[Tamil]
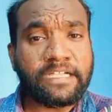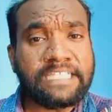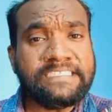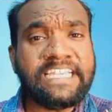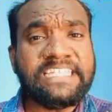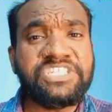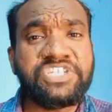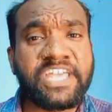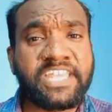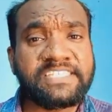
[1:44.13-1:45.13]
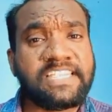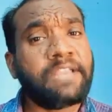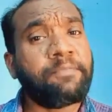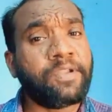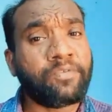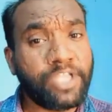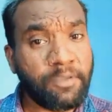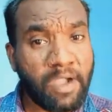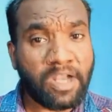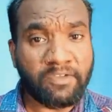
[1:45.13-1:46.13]
அந்த இன்ஜினியரிங் செலக்ட் பண்ணக்கூடிய
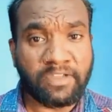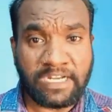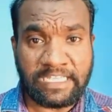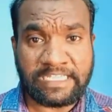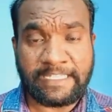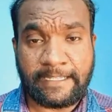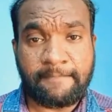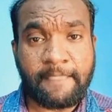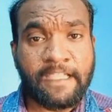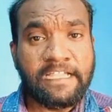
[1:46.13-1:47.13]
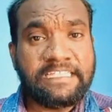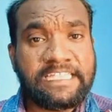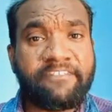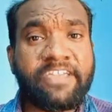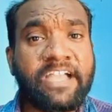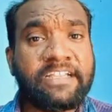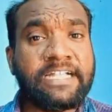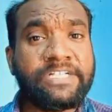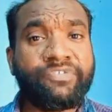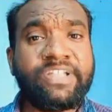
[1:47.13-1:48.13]
மாணவர்களுக்கு தேவையான
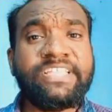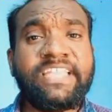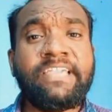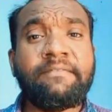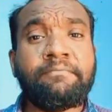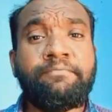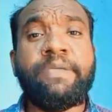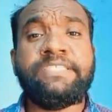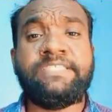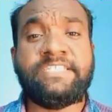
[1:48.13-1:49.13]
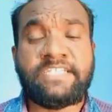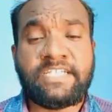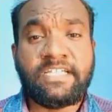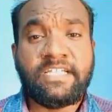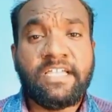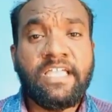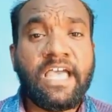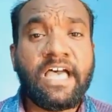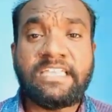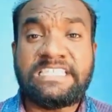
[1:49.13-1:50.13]
டுவெண்ட்டி பெஸ்ட்
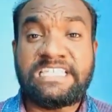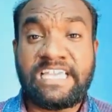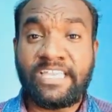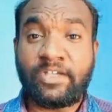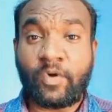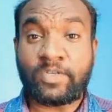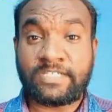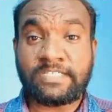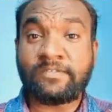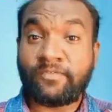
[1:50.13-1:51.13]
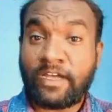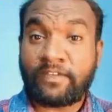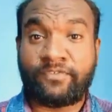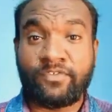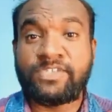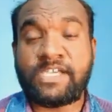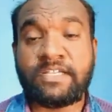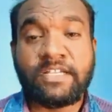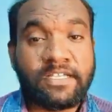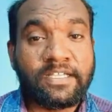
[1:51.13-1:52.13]
இன்ஜினியரிங் கோர்சஸ் ஃபார் ஃப்யூச்சர்
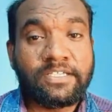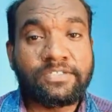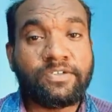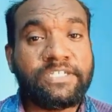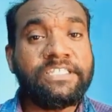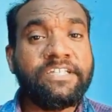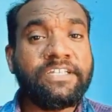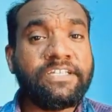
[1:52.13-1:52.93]
ஸோ இந்த